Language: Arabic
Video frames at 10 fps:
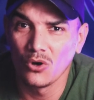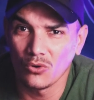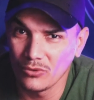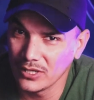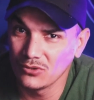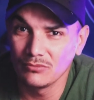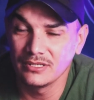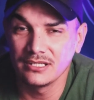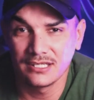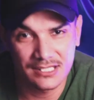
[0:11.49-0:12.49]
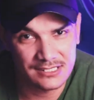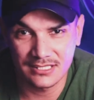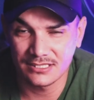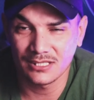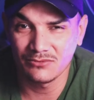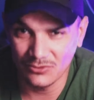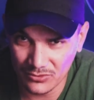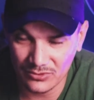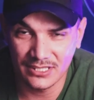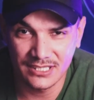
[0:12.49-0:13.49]
وقالوا بني الناس اللي تصور
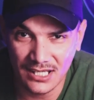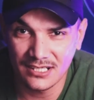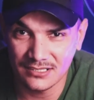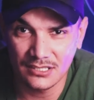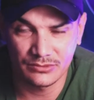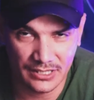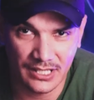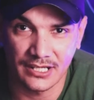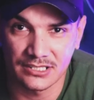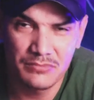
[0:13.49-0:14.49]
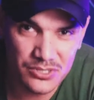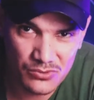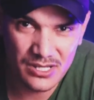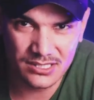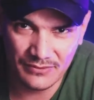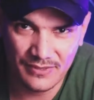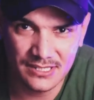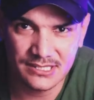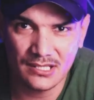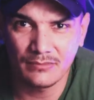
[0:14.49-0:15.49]
وتقدا كدا وتخرج بشويه
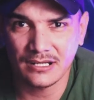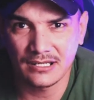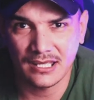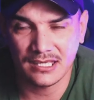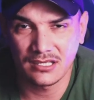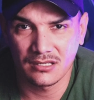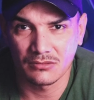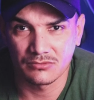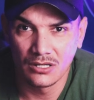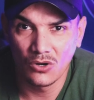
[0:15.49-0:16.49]
تفاصيل برك نحكيو